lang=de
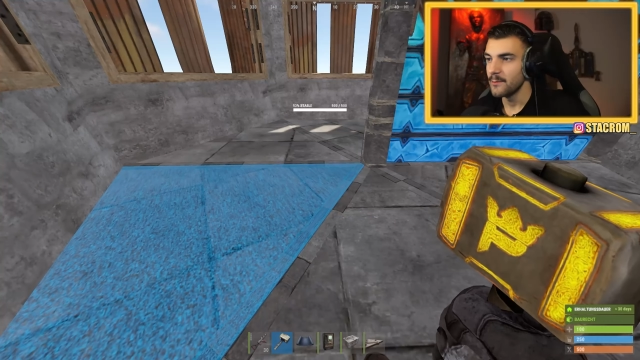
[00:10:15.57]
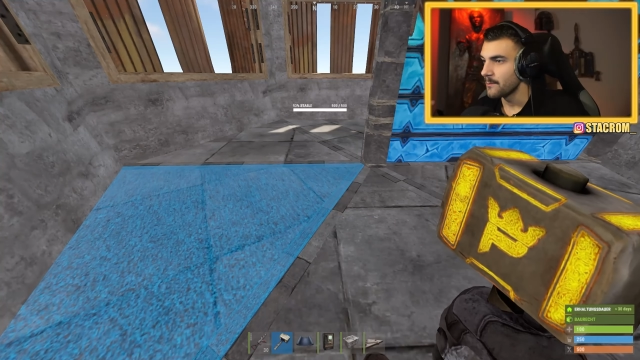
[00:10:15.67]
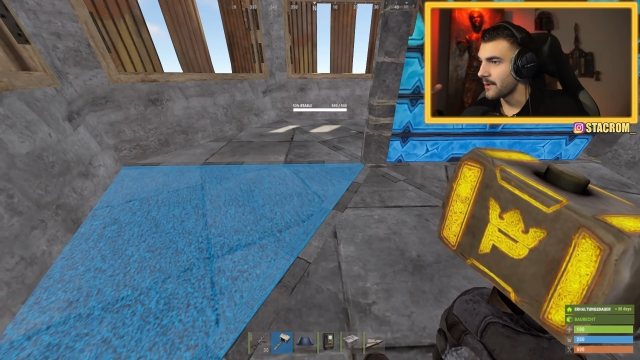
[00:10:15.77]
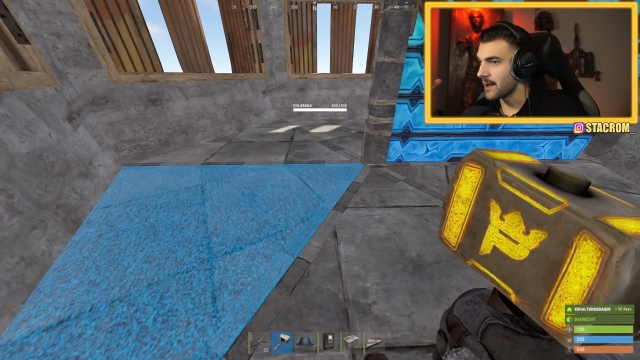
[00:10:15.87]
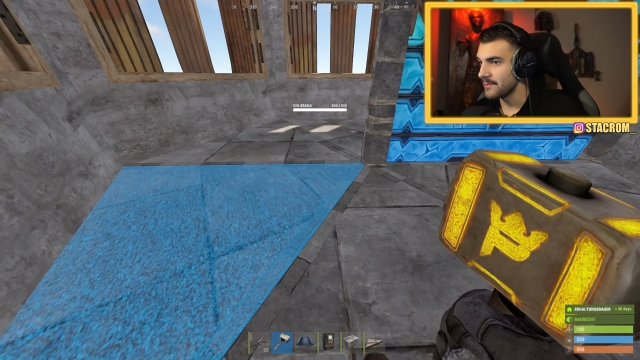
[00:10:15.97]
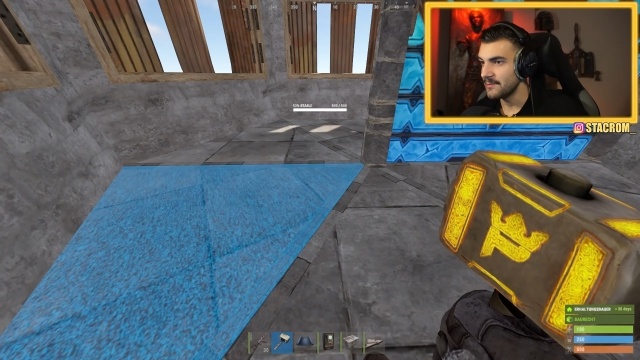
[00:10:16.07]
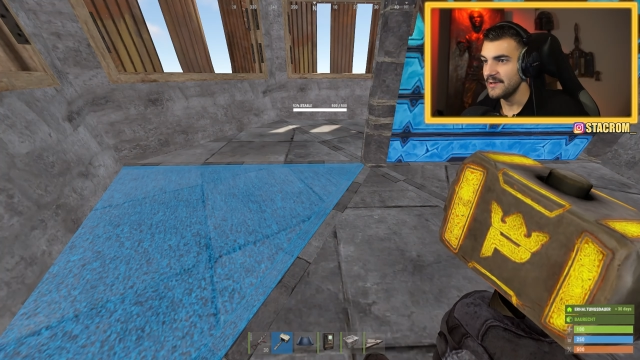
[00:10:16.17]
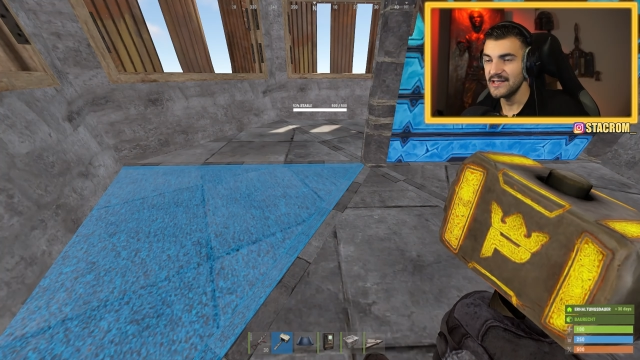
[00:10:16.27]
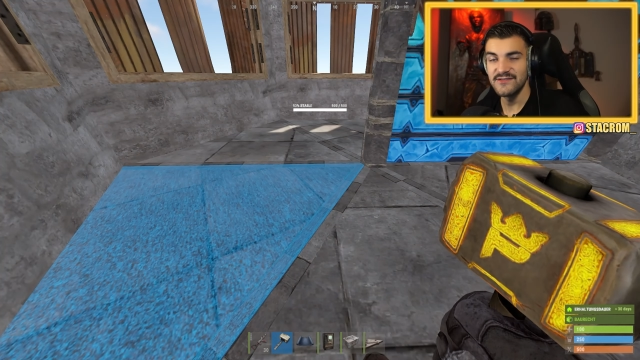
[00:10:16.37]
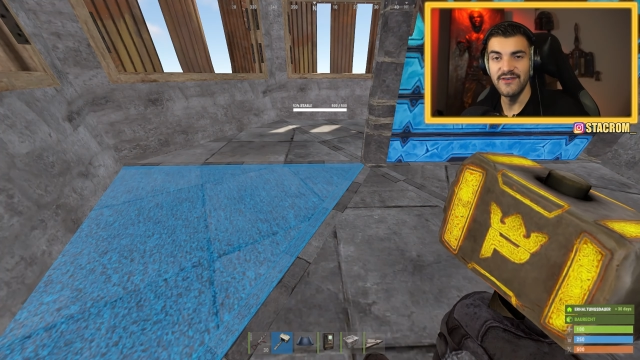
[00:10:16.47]
paar
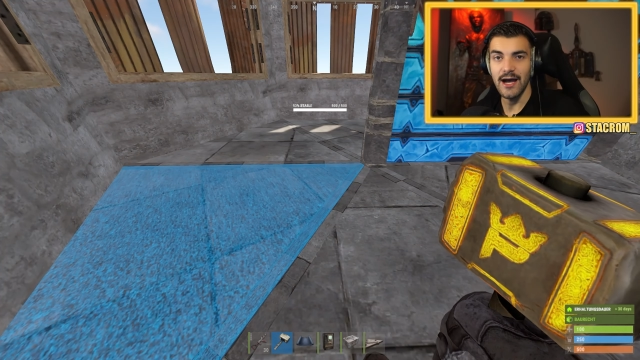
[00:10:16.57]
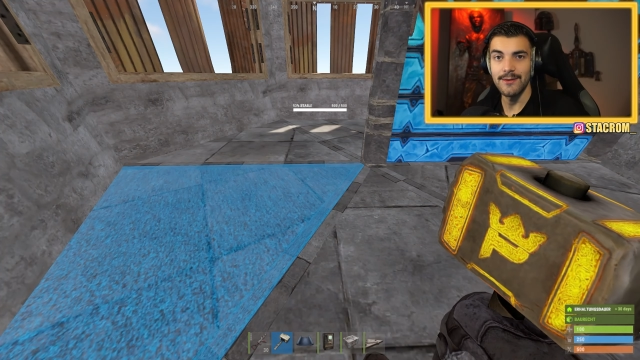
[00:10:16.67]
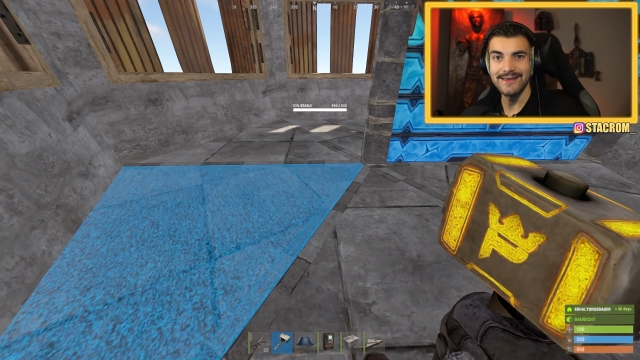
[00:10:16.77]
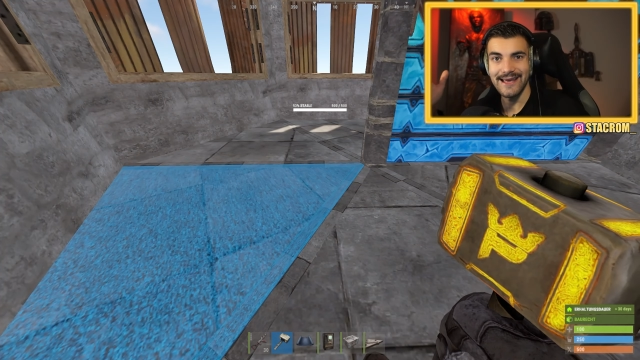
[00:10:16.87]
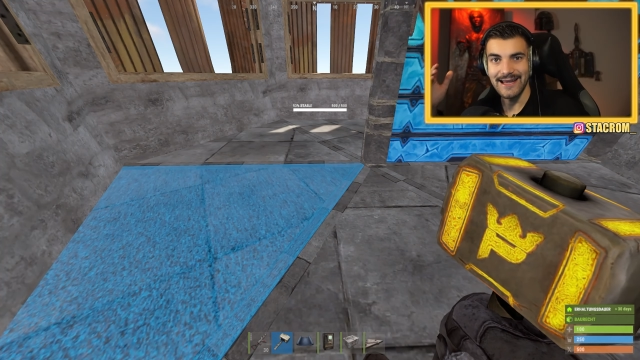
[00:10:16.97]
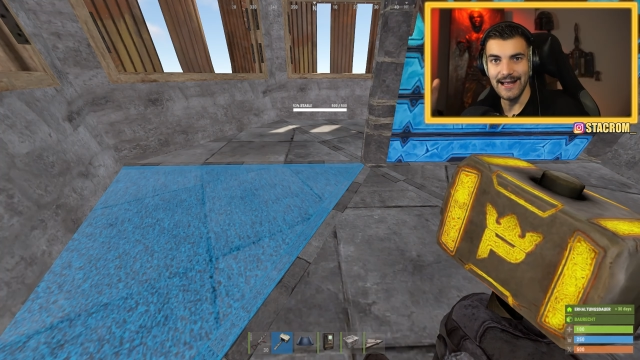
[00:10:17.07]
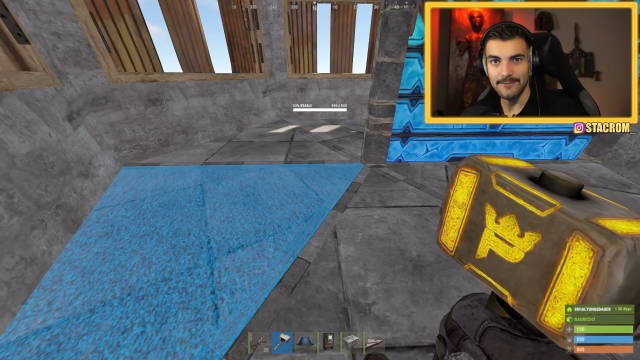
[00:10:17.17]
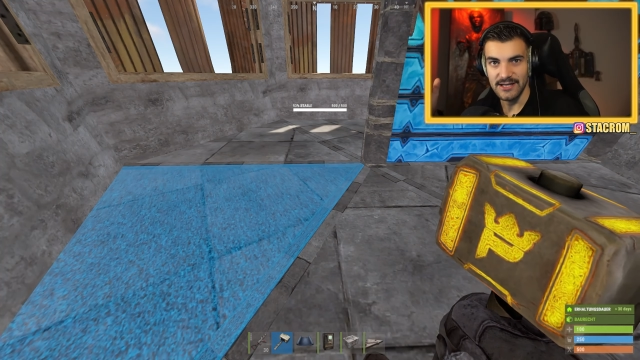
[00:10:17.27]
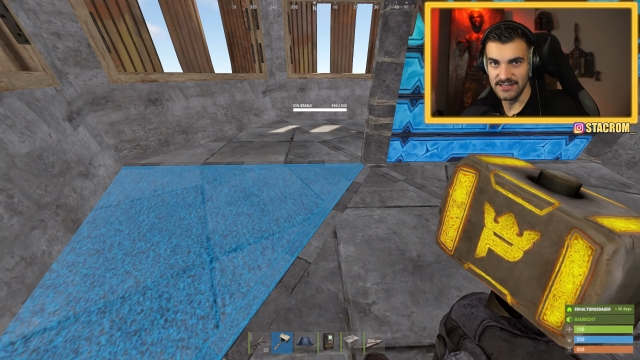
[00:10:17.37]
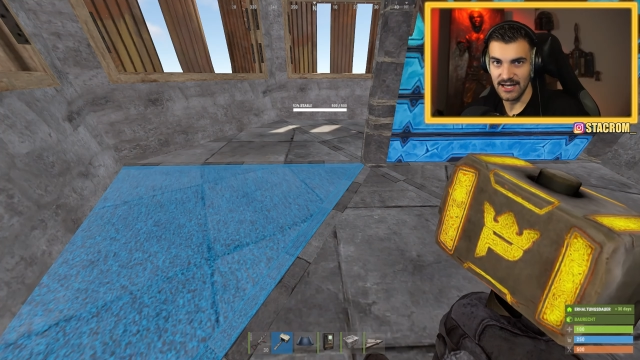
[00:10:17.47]
BPs farmen, dann klappt
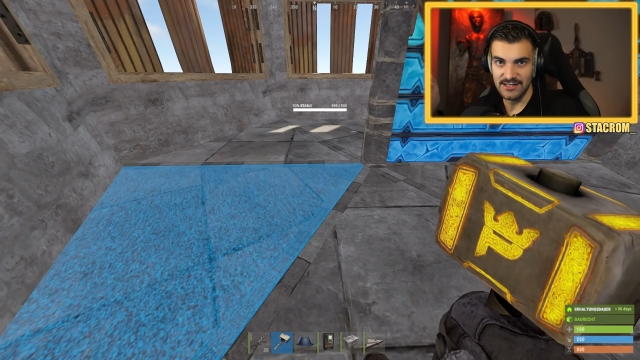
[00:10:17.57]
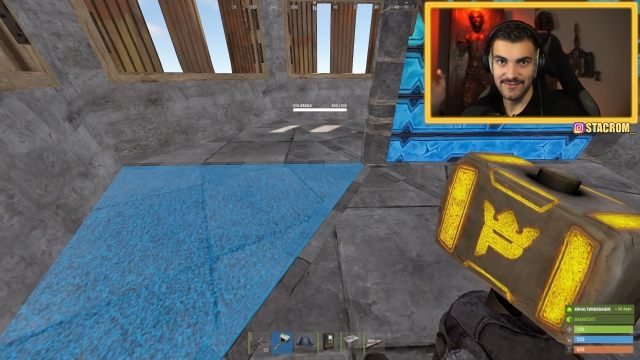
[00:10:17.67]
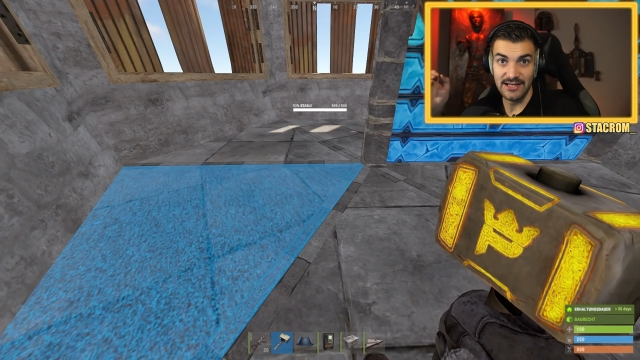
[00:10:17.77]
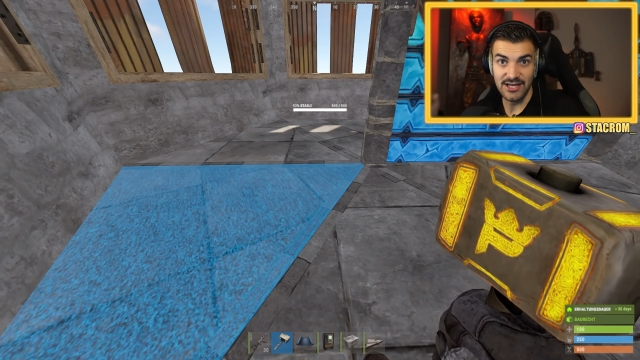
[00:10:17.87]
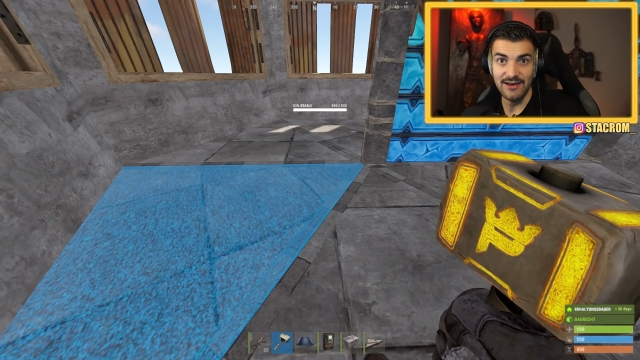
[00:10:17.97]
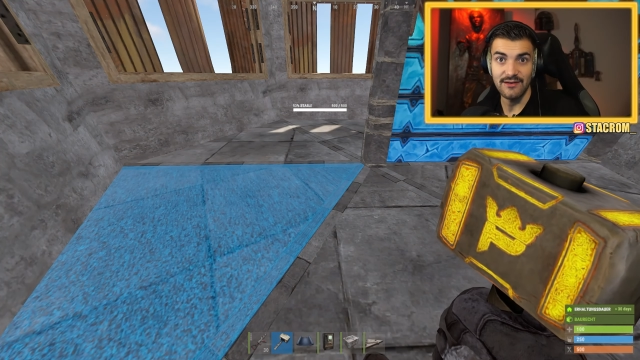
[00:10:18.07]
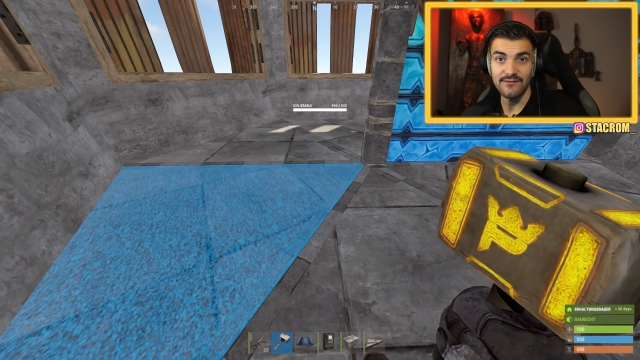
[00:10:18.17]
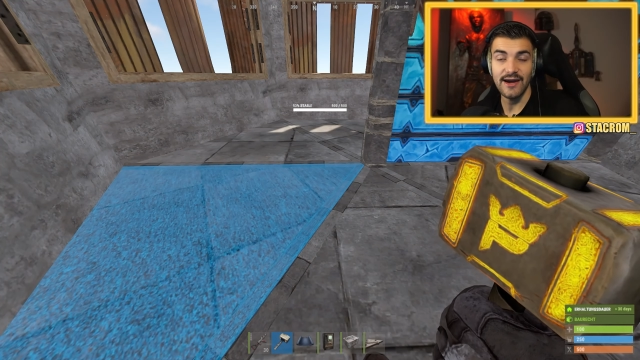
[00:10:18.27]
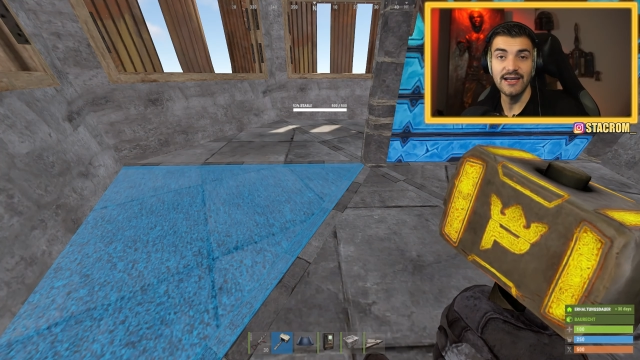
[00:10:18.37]
das alles wirklich einwandfrei.